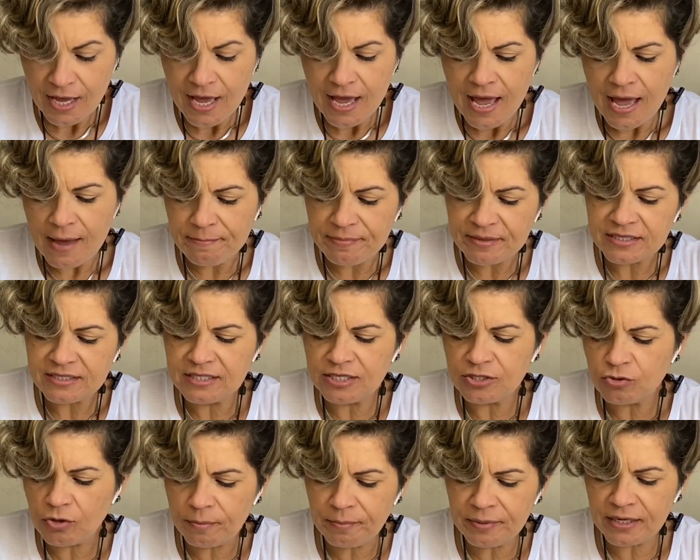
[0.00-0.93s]
É
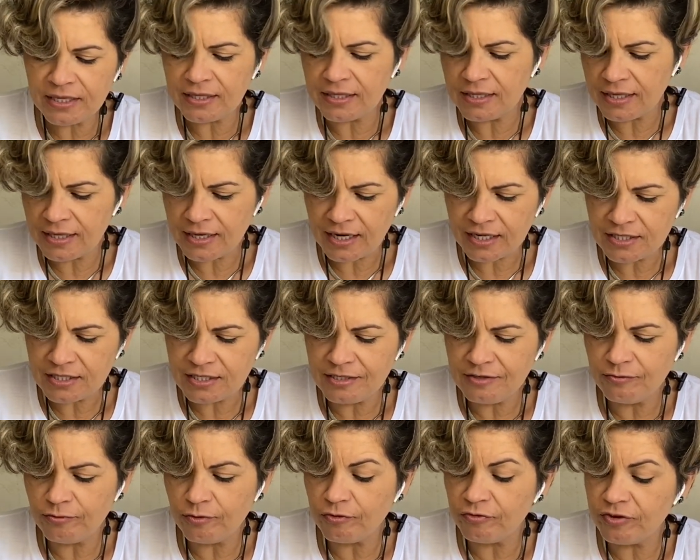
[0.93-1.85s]
preciso aprender a
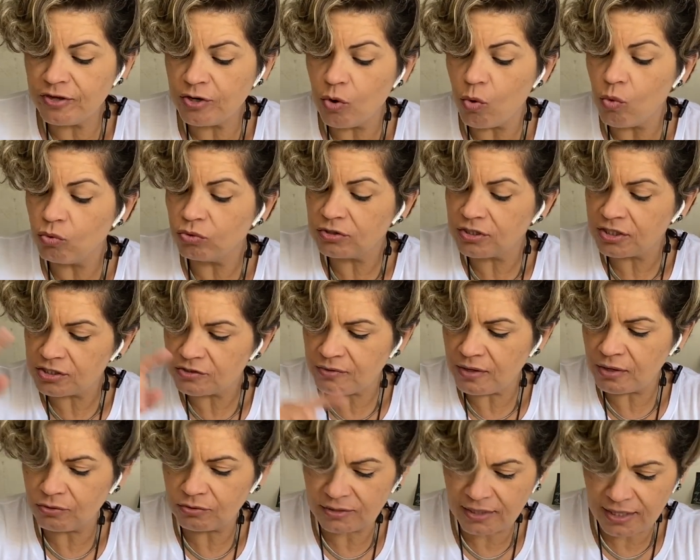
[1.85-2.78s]
desenvolver outras
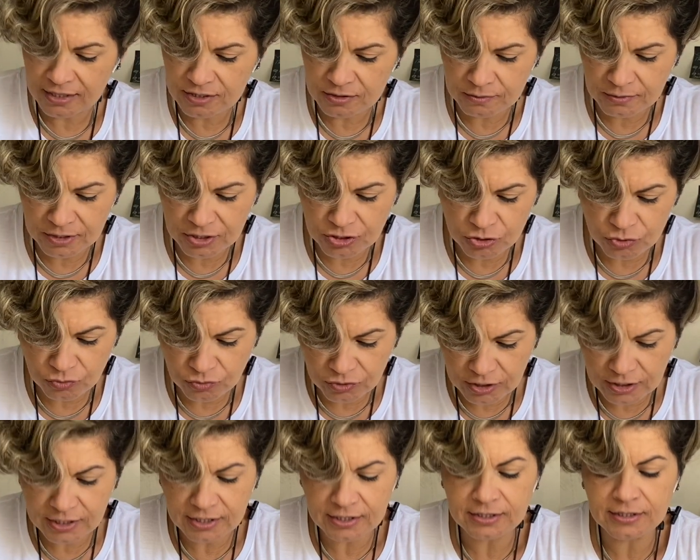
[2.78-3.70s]
faculdades
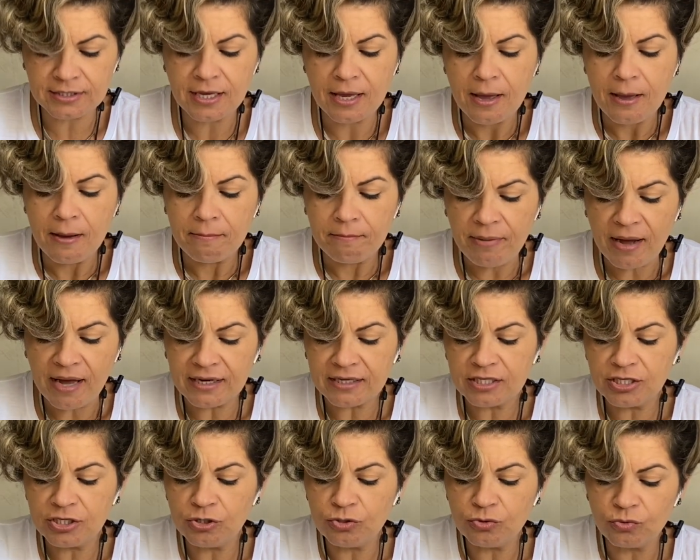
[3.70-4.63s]
mediúnicas para
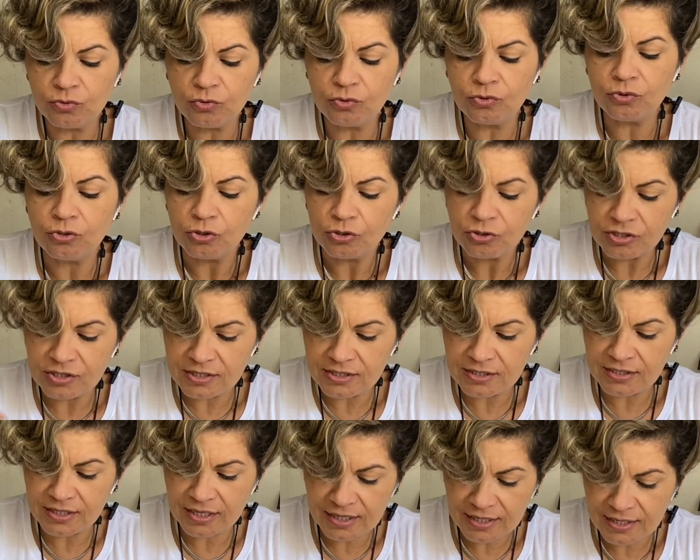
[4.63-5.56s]
que o
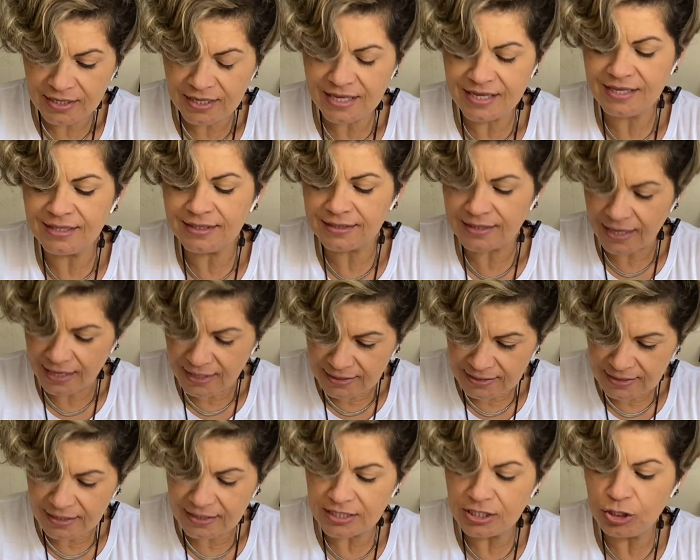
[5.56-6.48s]
ser
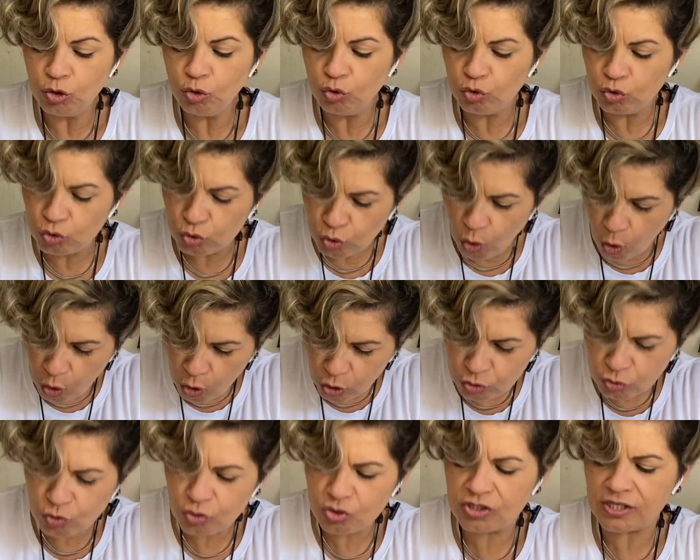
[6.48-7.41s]
entenda que
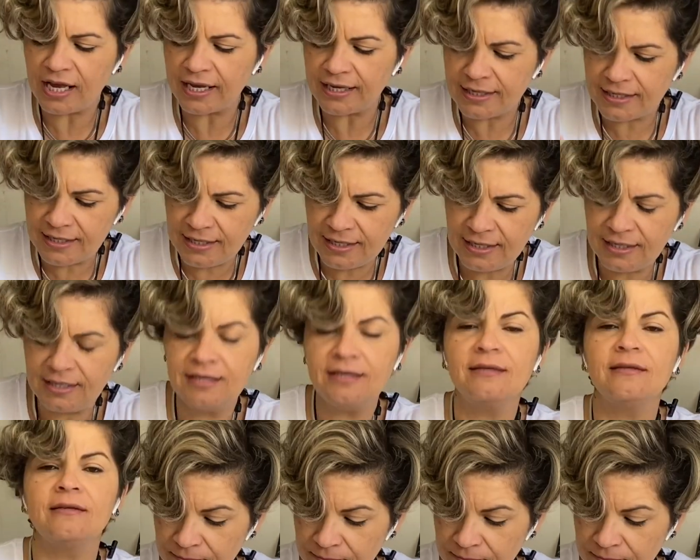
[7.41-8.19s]
todos aqui